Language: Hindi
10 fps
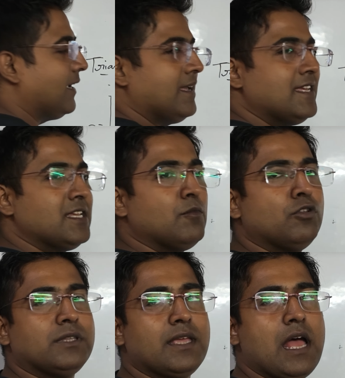है इसे
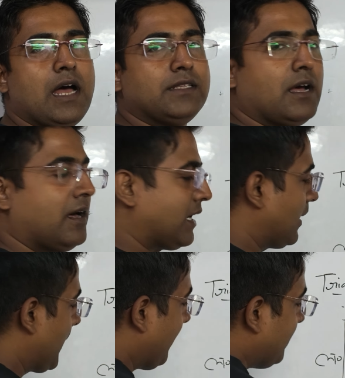बोलते हैं आधार
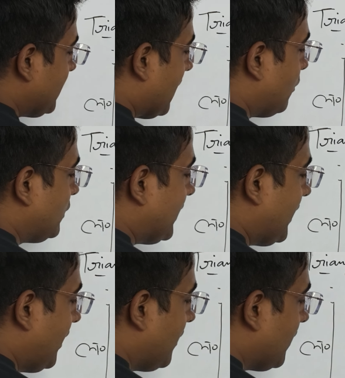क्या बोलते
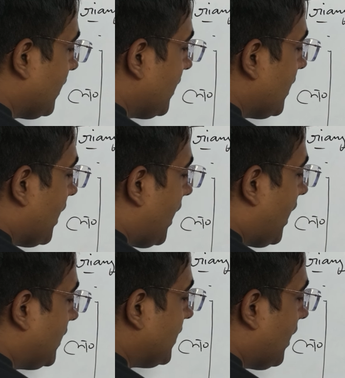हैं
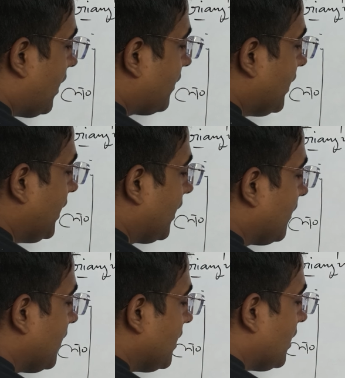आधार ठीक है
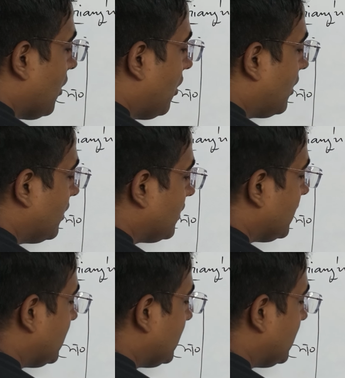और